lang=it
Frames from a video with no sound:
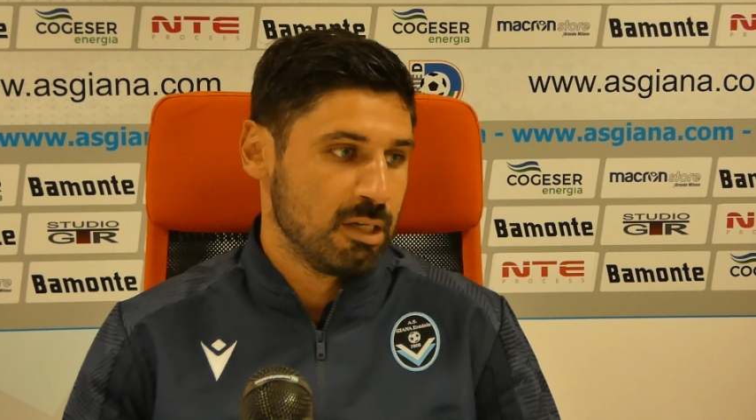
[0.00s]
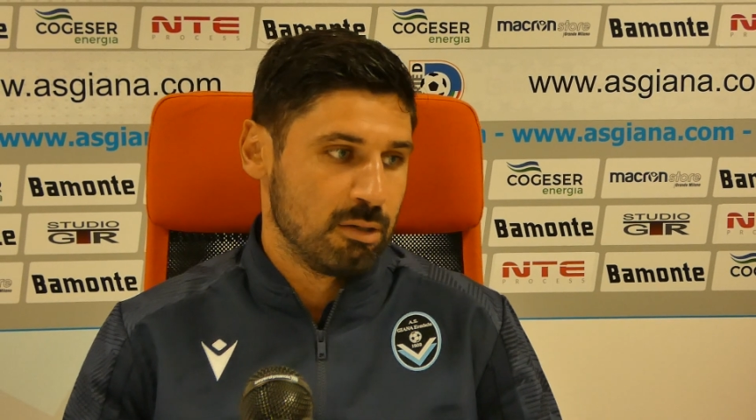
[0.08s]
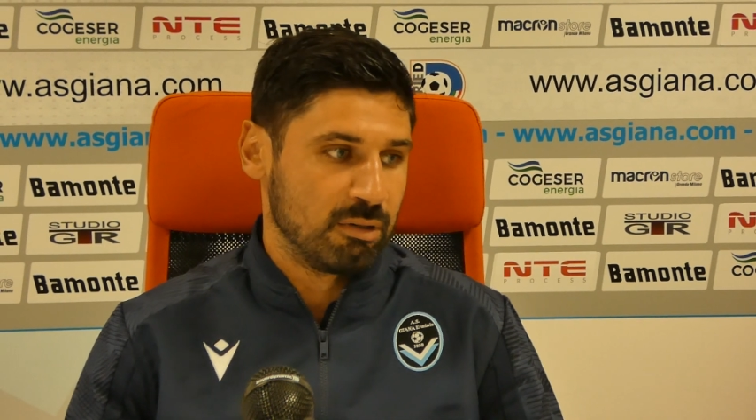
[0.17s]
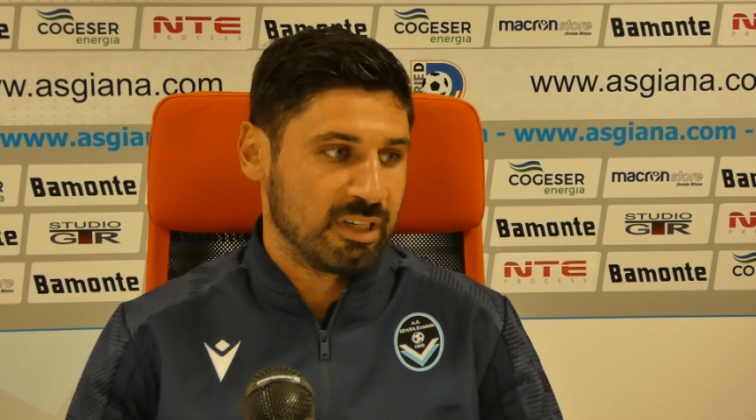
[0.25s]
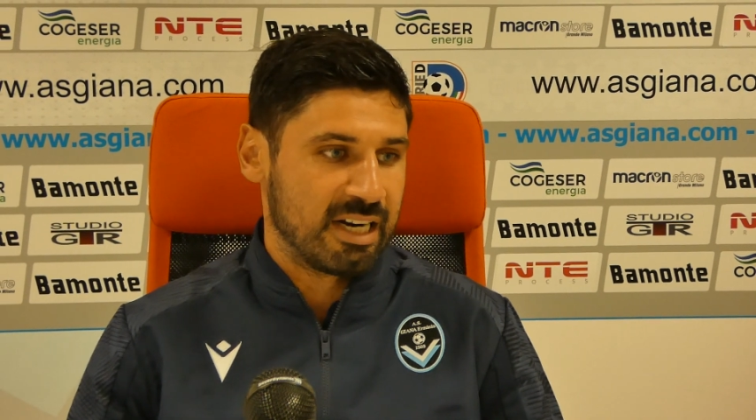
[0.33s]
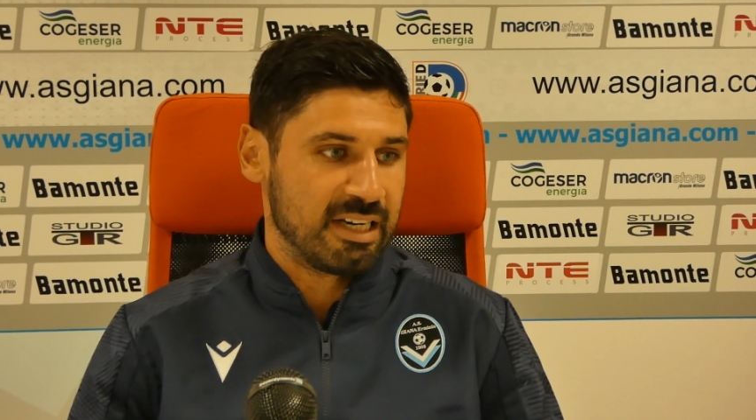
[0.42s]

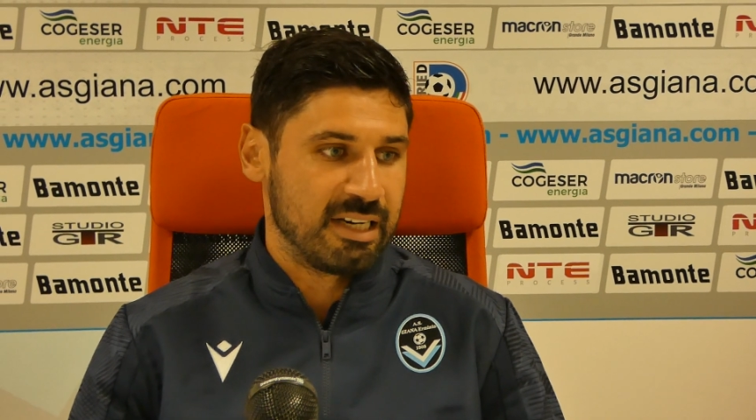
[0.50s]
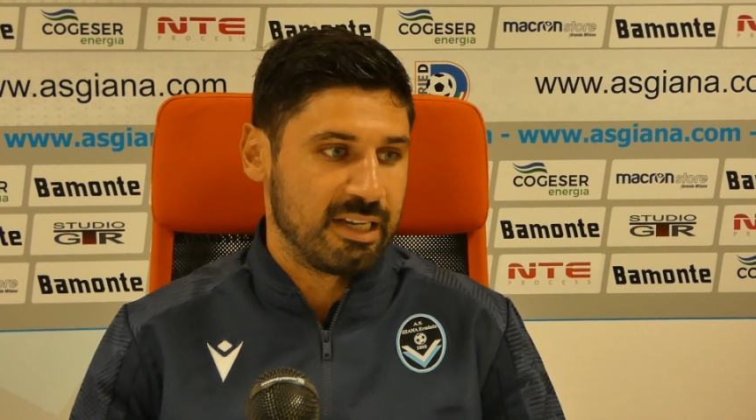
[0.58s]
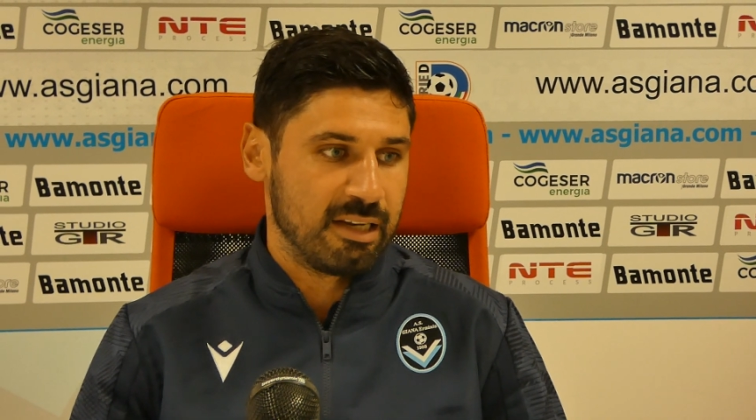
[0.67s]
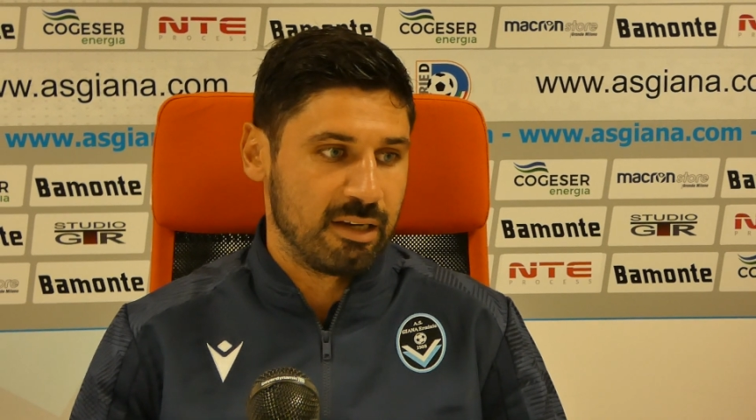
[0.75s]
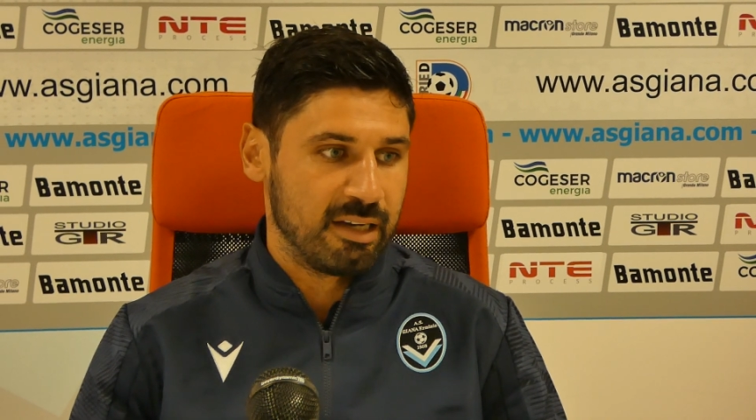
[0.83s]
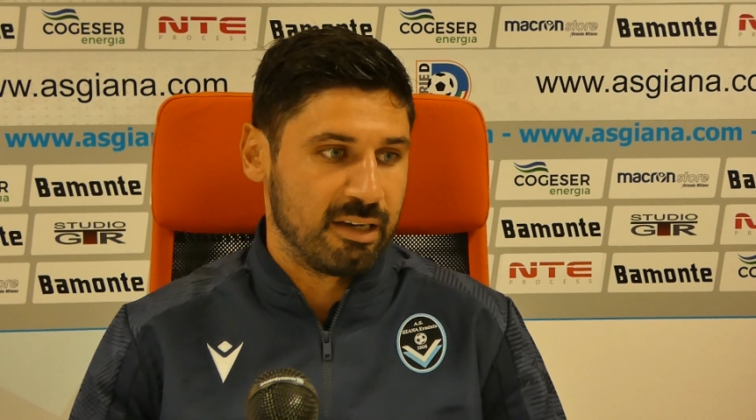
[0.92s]
con
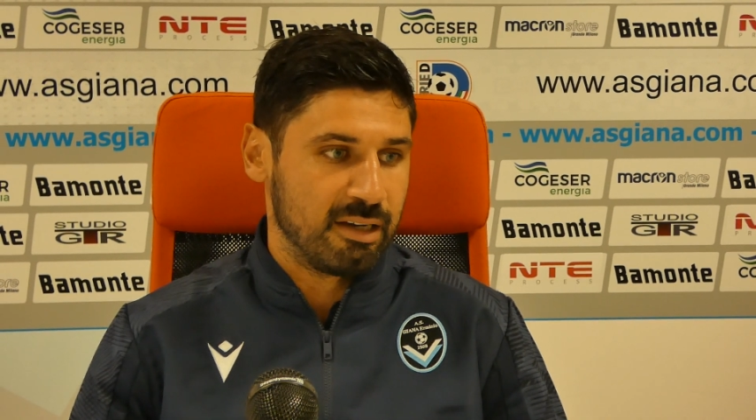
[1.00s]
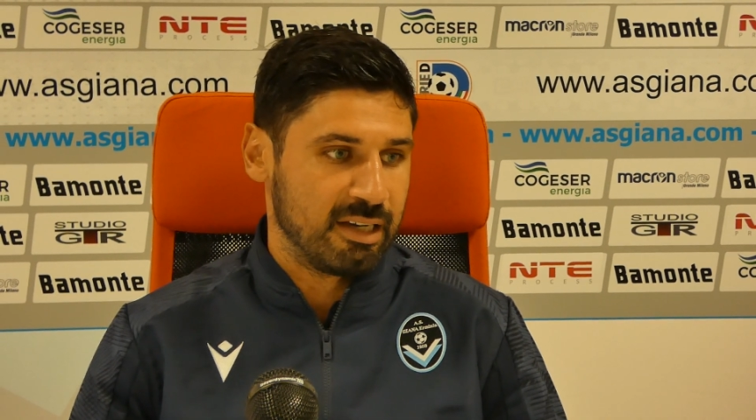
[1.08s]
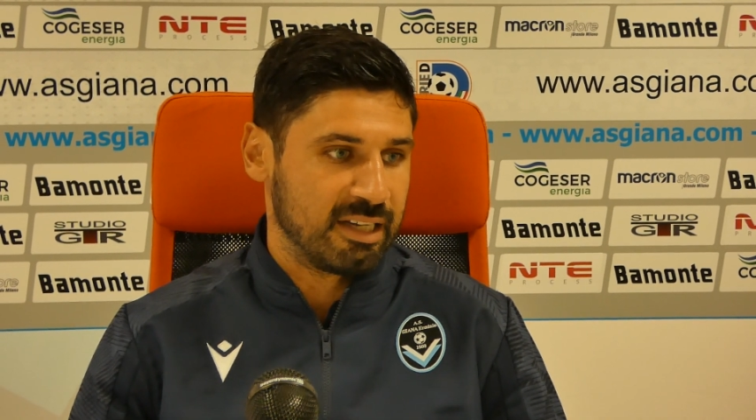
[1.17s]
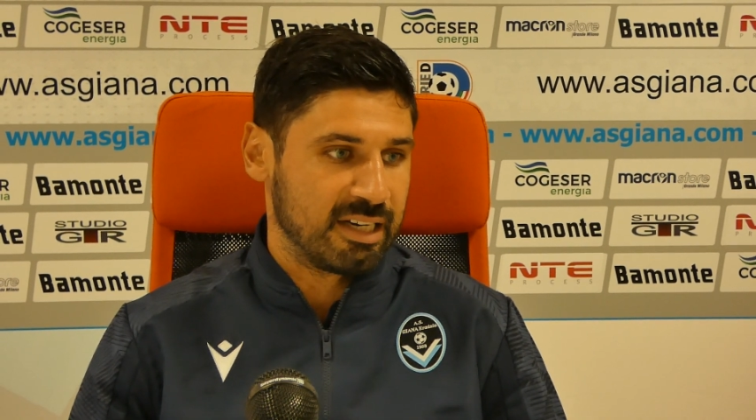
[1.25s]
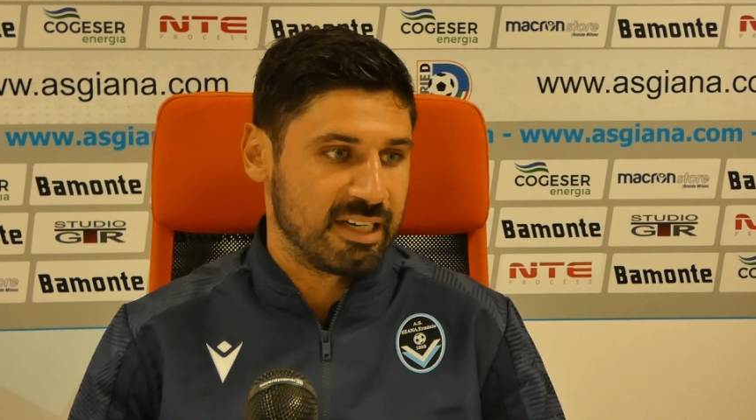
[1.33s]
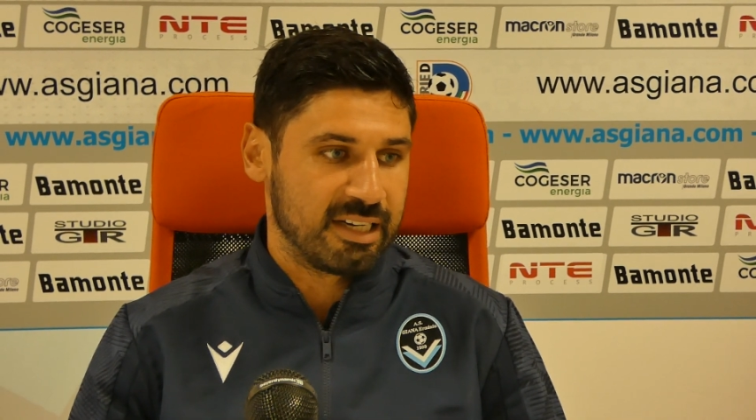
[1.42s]
grande,
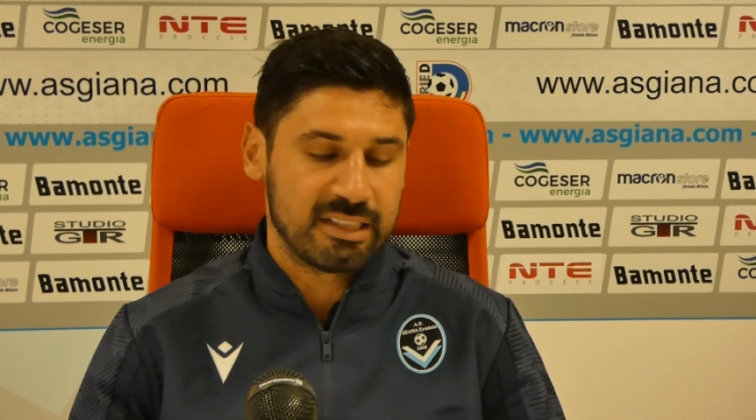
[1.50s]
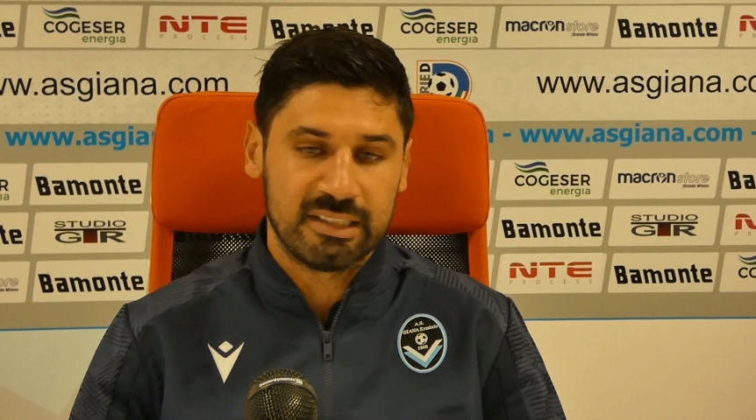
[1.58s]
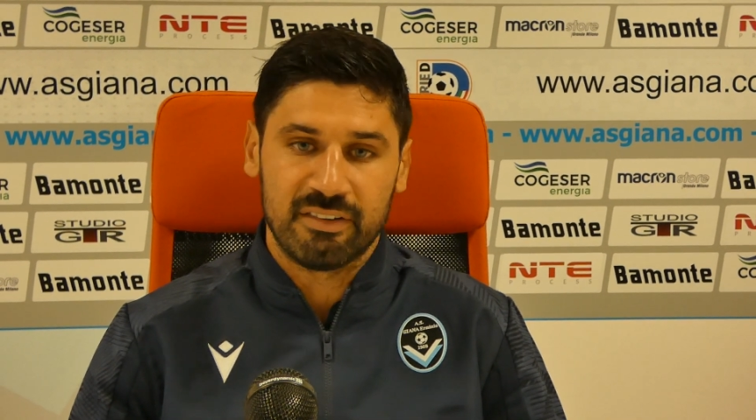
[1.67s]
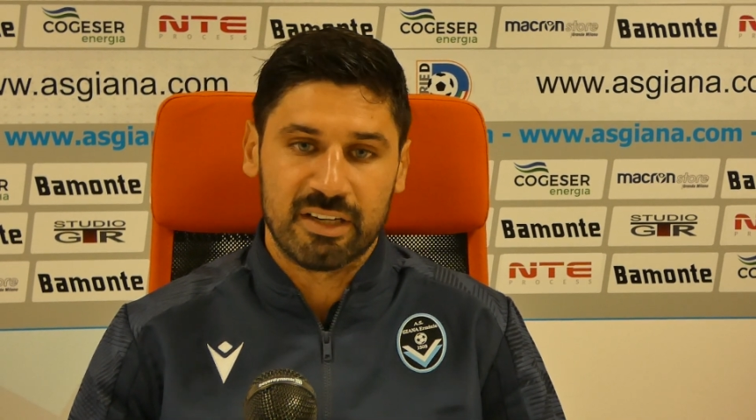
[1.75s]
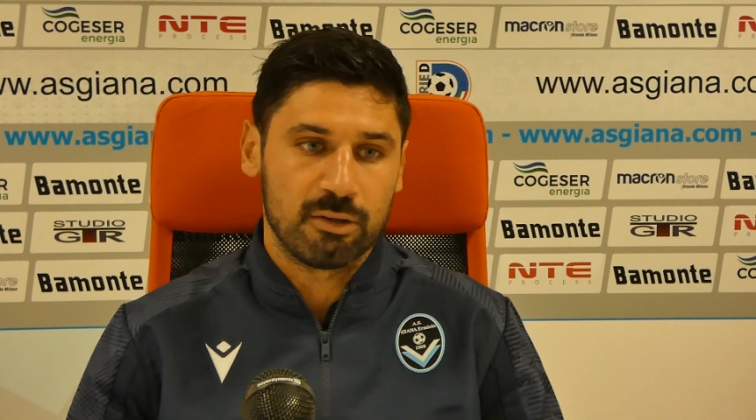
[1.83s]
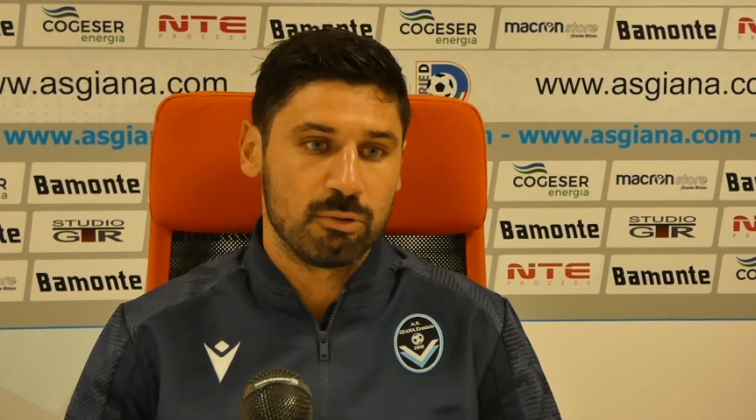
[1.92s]
grande,
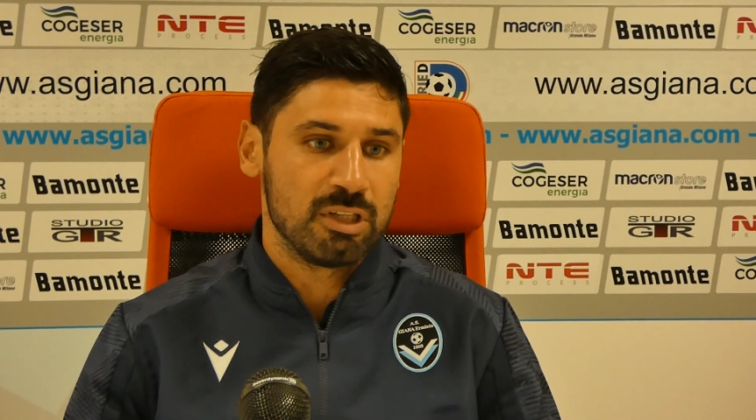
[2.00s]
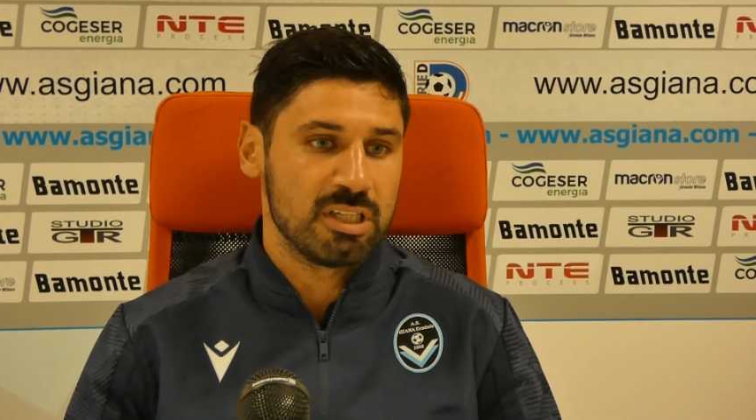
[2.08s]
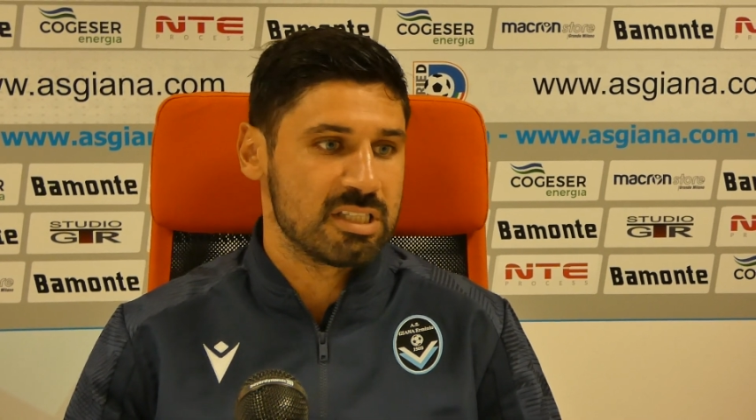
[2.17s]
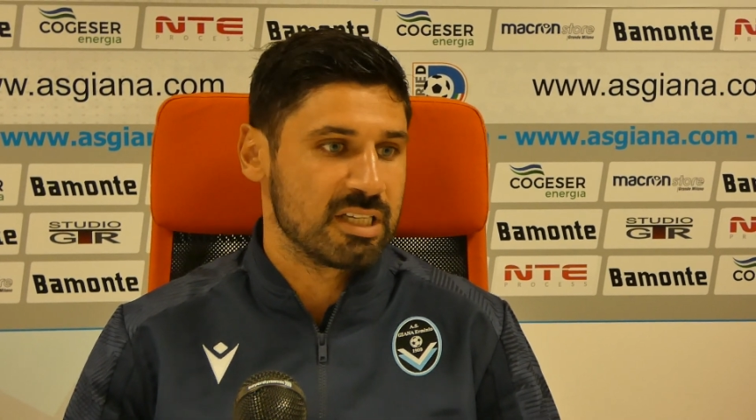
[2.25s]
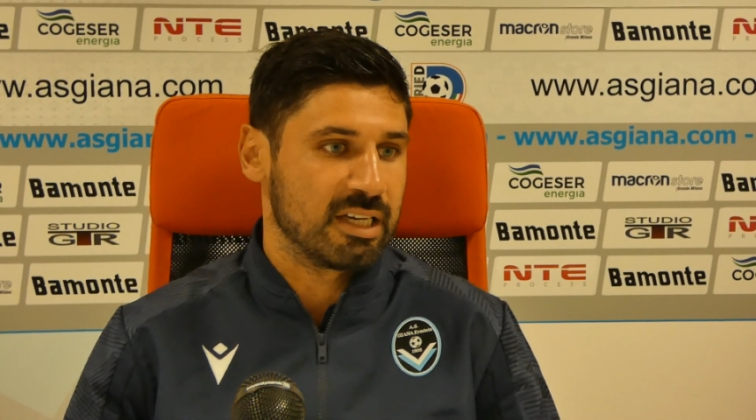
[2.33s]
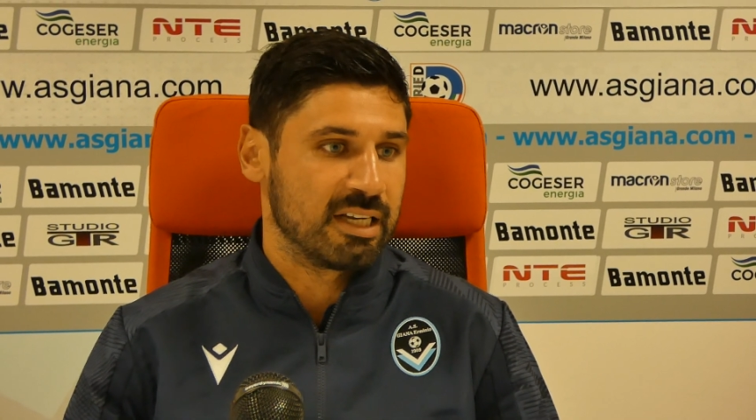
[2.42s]
cattiveria agonistica,